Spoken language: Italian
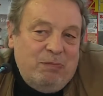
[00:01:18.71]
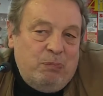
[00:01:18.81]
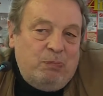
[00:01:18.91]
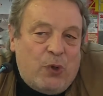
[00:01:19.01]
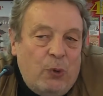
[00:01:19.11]

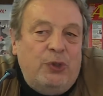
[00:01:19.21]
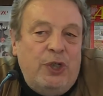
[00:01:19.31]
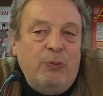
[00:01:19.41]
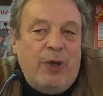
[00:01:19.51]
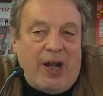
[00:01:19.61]
mm,
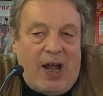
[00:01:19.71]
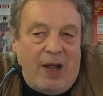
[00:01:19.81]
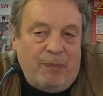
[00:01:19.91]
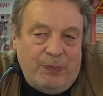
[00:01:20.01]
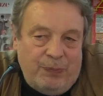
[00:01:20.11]

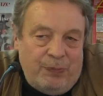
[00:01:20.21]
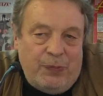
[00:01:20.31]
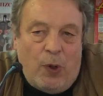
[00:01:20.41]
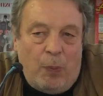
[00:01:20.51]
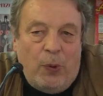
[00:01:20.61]
continuerà mm,
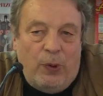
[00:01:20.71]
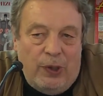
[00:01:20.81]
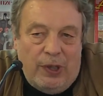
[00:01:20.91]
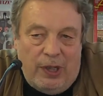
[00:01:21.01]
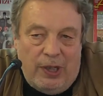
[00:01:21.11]
dopo il,